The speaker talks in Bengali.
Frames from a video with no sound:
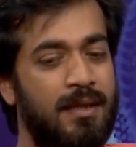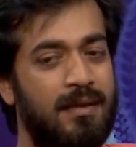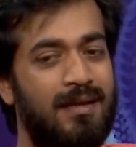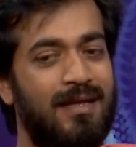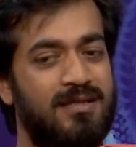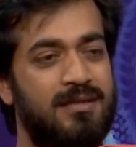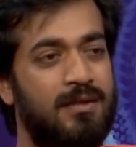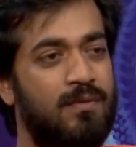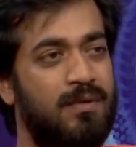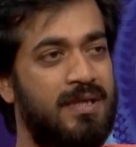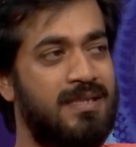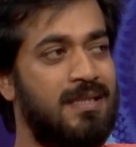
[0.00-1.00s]
কাজটা
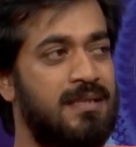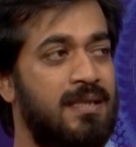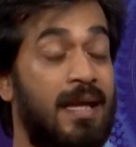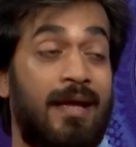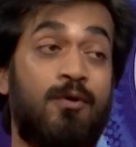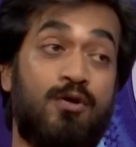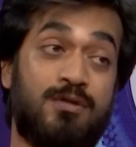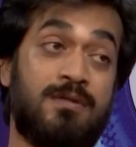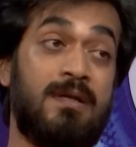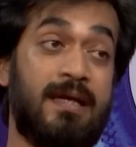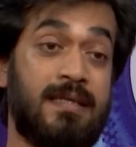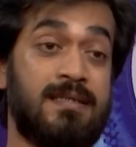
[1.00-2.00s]
করে এসেছি হ্যাঁ কষ্ট
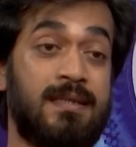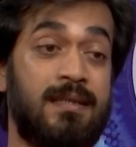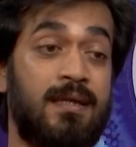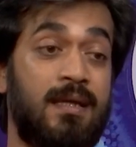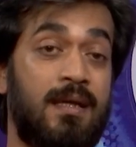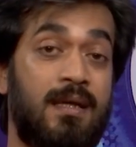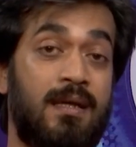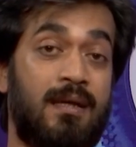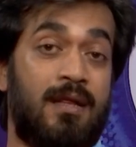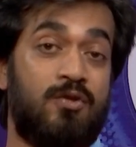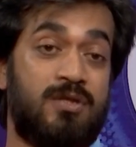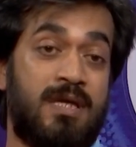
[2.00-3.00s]
লেগেছে
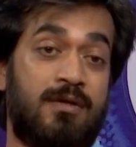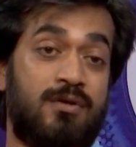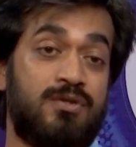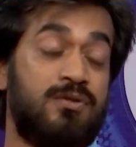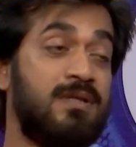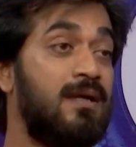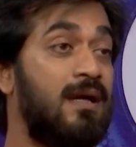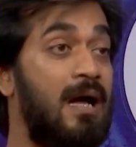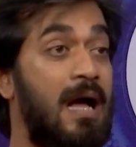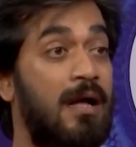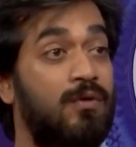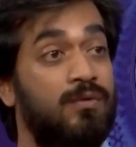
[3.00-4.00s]
কিন্তু সেই কষ্টটা
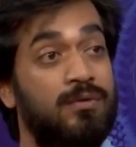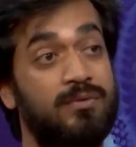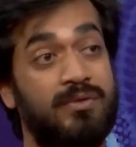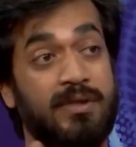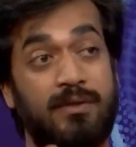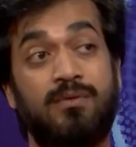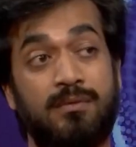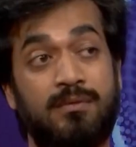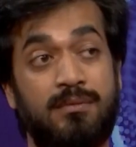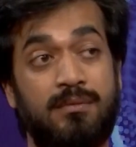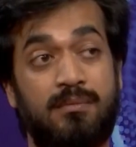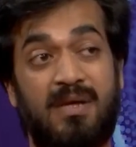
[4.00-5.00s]
আরও দ্বিগুণ
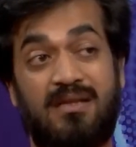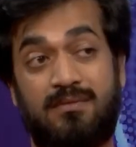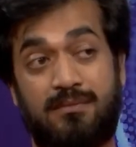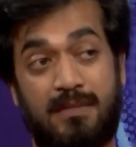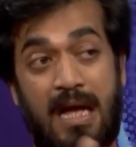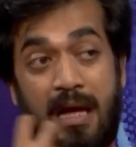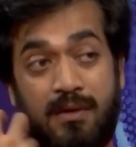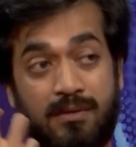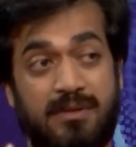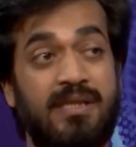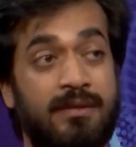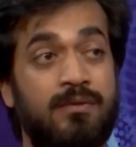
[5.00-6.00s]
বা আরও
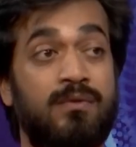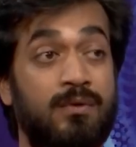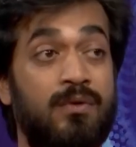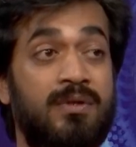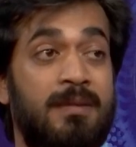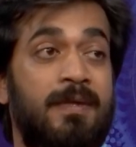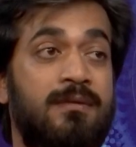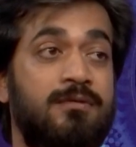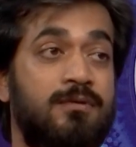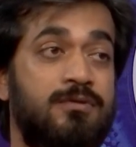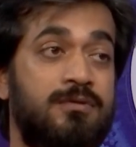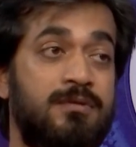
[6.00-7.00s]
তিনগুণ হতে পারত
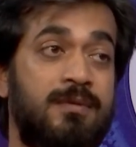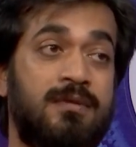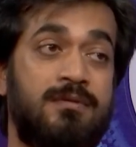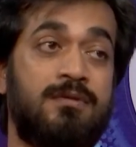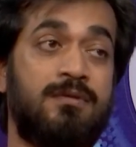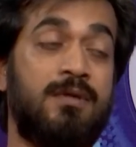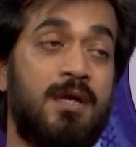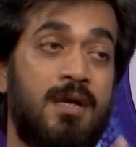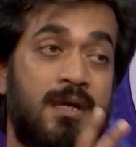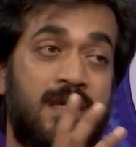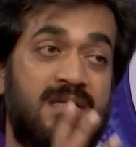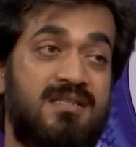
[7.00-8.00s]
শুধুমাত্র
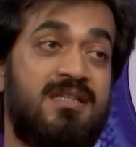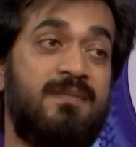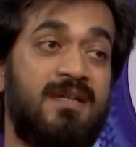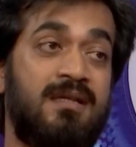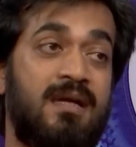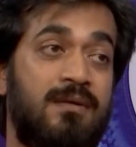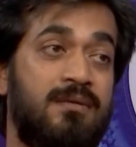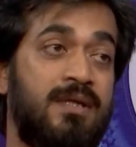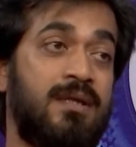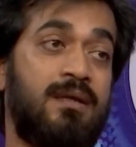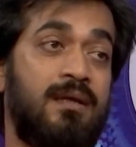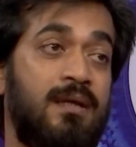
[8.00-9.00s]
টিমের
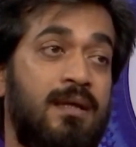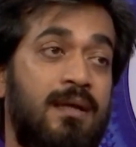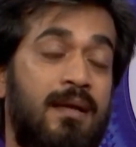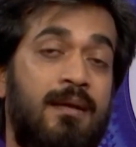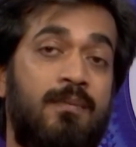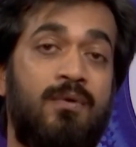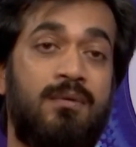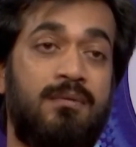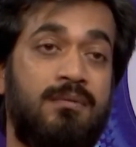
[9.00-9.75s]
কারণে এবং